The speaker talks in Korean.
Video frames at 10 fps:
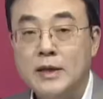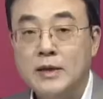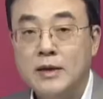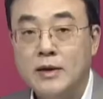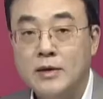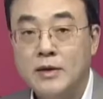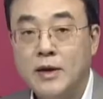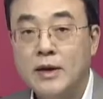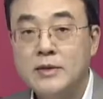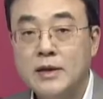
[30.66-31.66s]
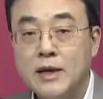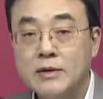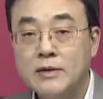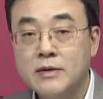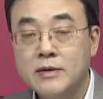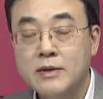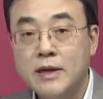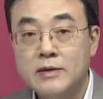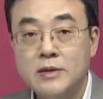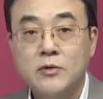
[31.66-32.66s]
어, 이러한 이제
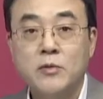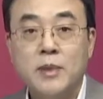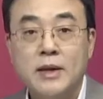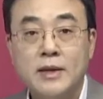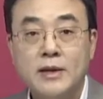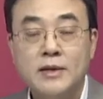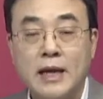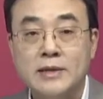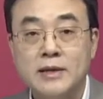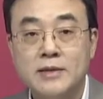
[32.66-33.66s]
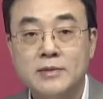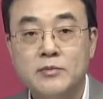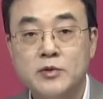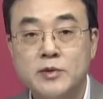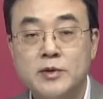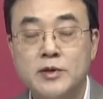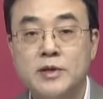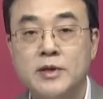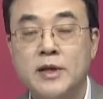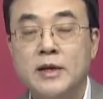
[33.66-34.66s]
상승세에 이제 촉발되는 가장 큰
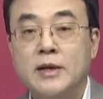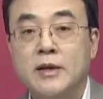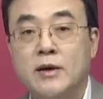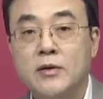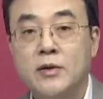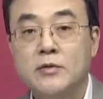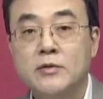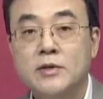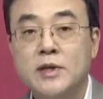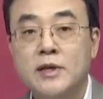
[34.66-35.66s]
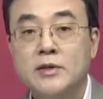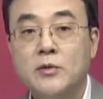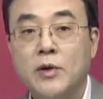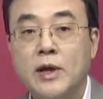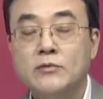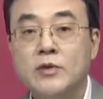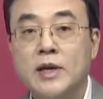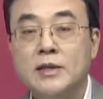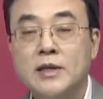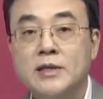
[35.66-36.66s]
부분들은 어, 결국은 이제 그동안
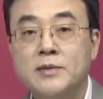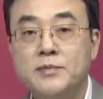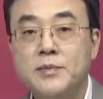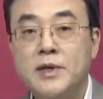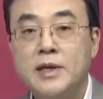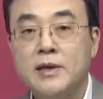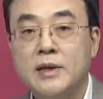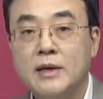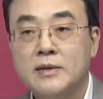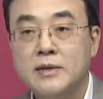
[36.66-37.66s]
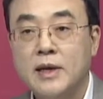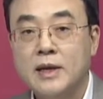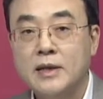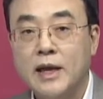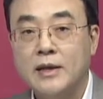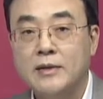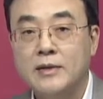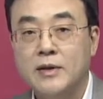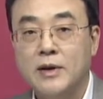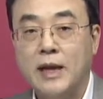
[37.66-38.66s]
우리가 이제 금리 상승에 대한
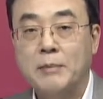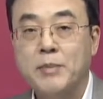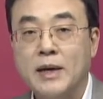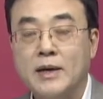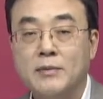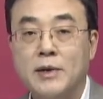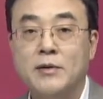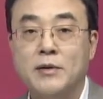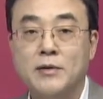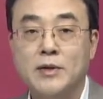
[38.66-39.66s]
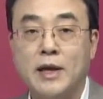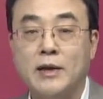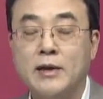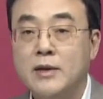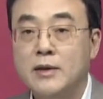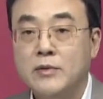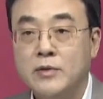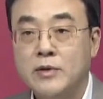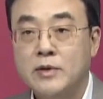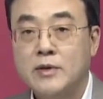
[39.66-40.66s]
이런 압박감에 있었는데
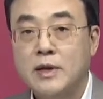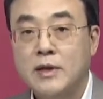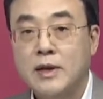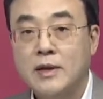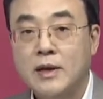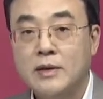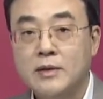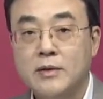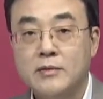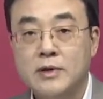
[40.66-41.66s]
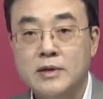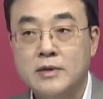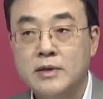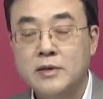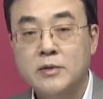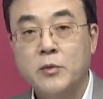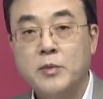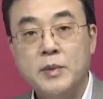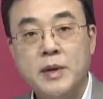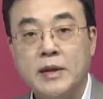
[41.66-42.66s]
오늘 이제 캐나다 같은 경우가 이제 7 5
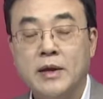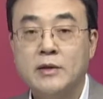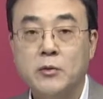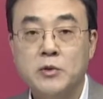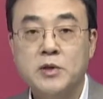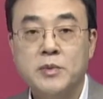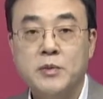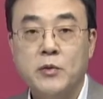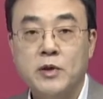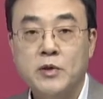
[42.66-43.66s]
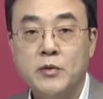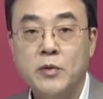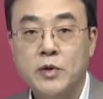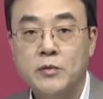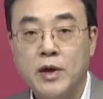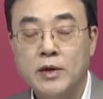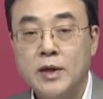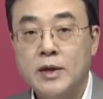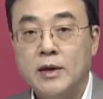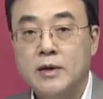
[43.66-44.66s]
p p 예상했는데 5 0 p p 올리고 있고요.
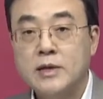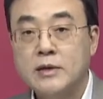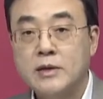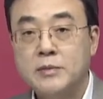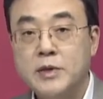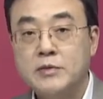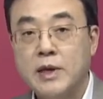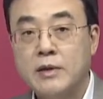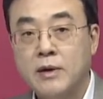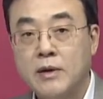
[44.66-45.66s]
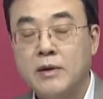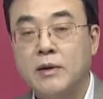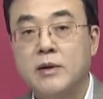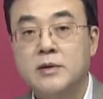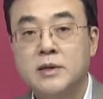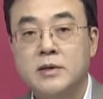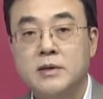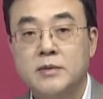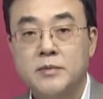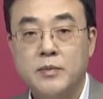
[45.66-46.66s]
어, 최근에 이제 미국에서 어,
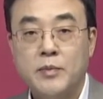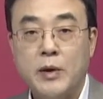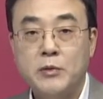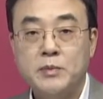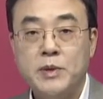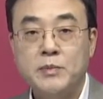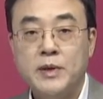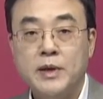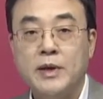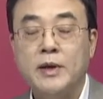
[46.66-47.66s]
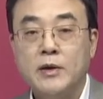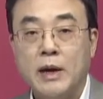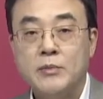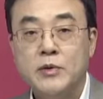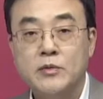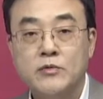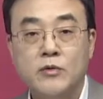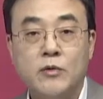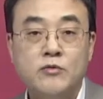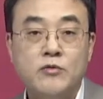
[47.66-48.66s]
지금 1 5 0 p p 앞으로
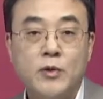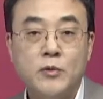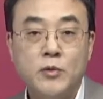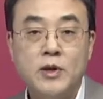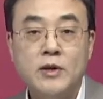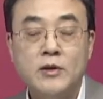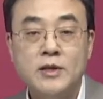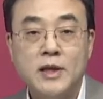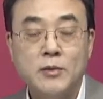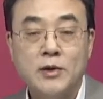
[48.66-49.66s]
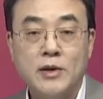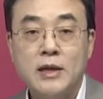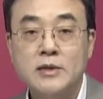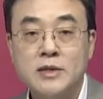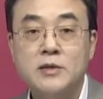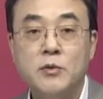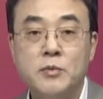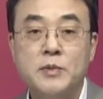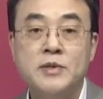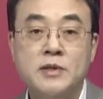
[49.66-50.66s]
두 번 올릴 것이다. 뭐 아니
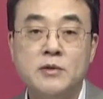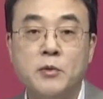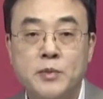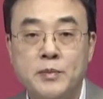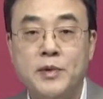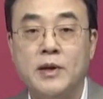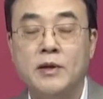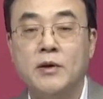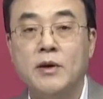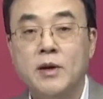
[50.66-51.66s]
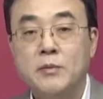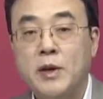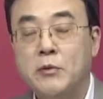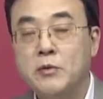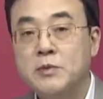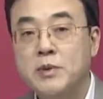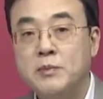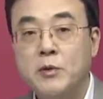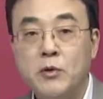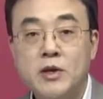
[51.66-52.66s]
75pp, 75pp 이래서
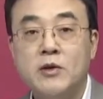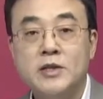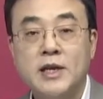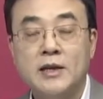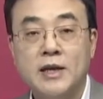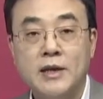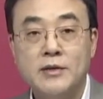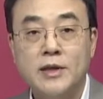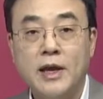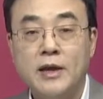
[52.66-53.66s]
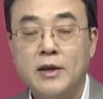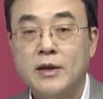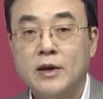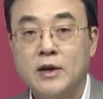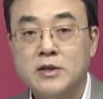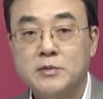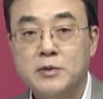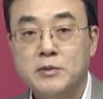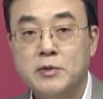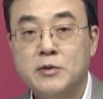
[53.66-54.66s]
150pp 올릴 것이다 이렇게 했는데 어, 그
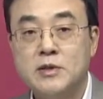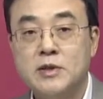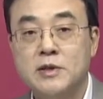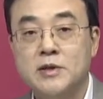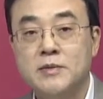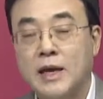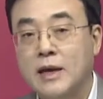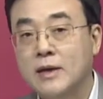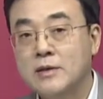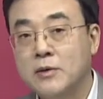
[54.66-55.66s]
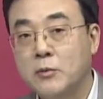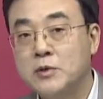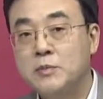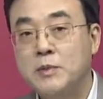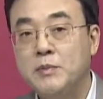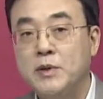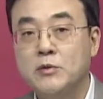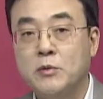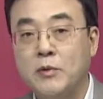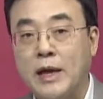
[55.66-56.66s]
부분도 지금 약간 이제
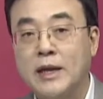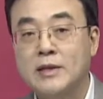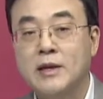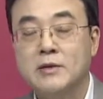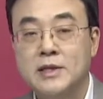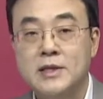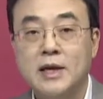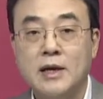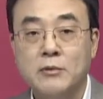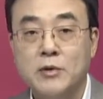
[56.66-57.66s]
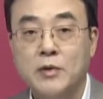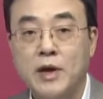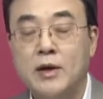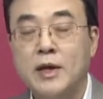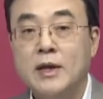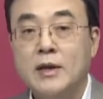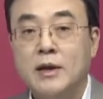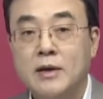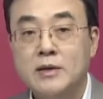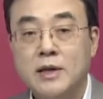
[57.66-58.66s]
50pp로 좀 완화되기 시작하고 있고요.
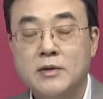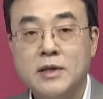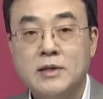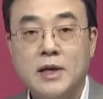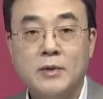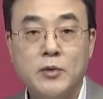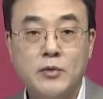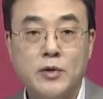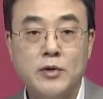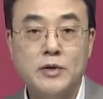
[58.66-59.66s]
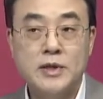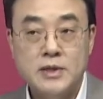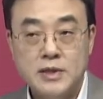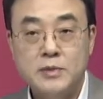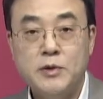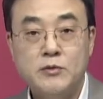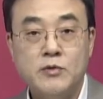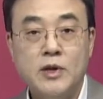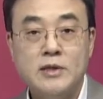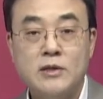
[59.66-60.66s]
어, 그래서 이제 제가 보는 거는 11월
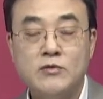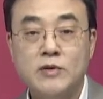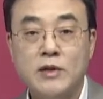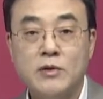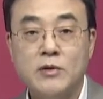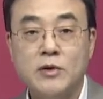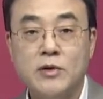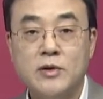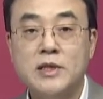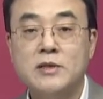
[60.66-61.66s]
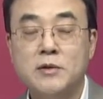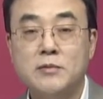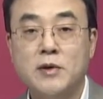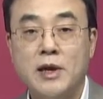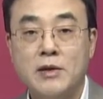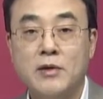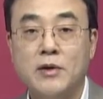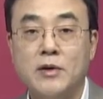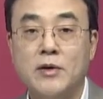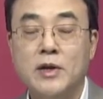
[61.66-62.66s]
9일 날 이제 중간 선거를 기점으로
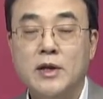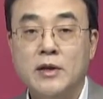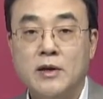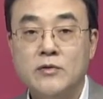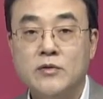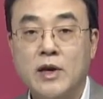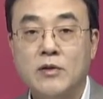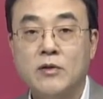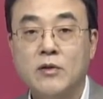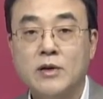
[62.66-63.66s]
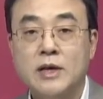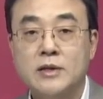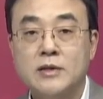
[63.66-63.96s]
해서 어, 중간 선거까지는